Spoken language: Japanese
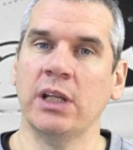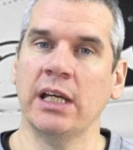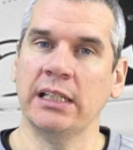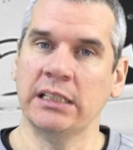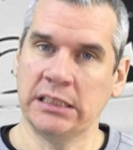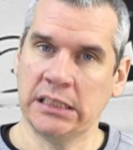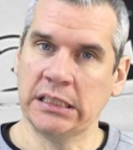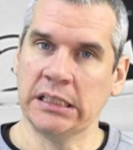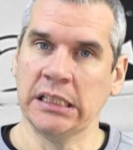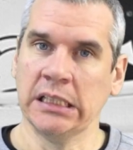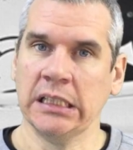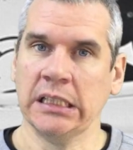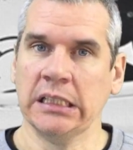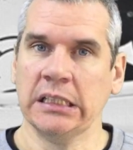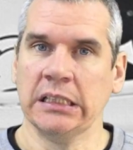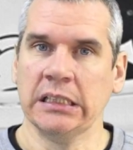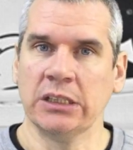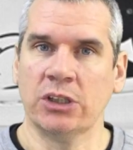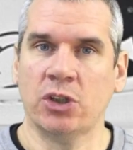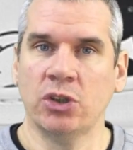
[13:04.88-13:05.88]
です。
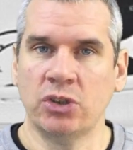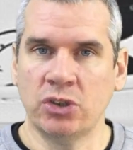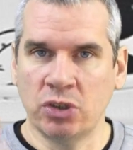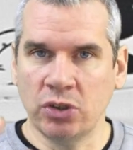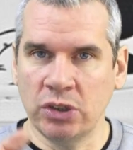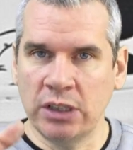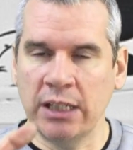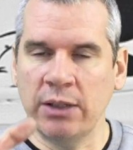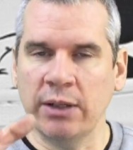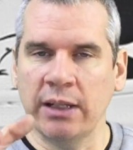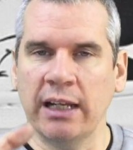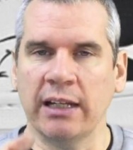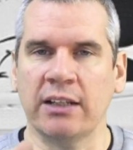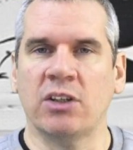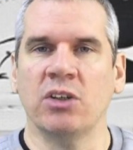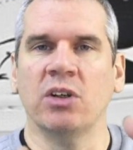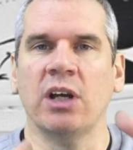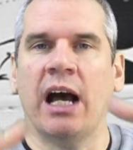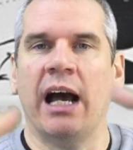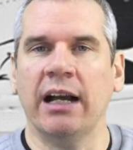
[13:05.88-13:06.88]
靴ではな
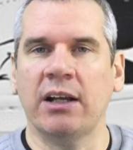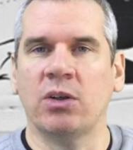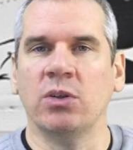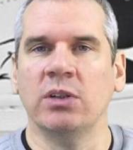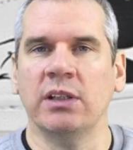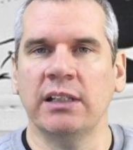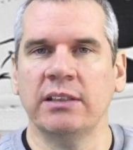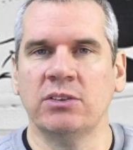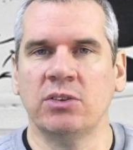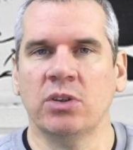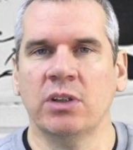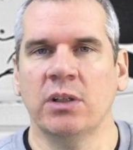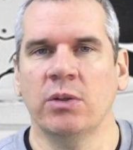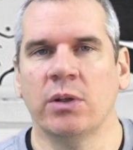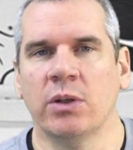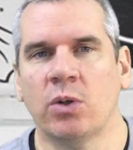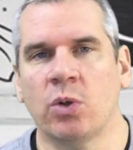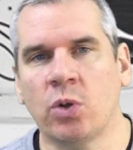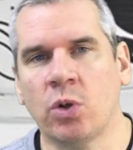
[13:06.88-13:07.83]
く箱です。それは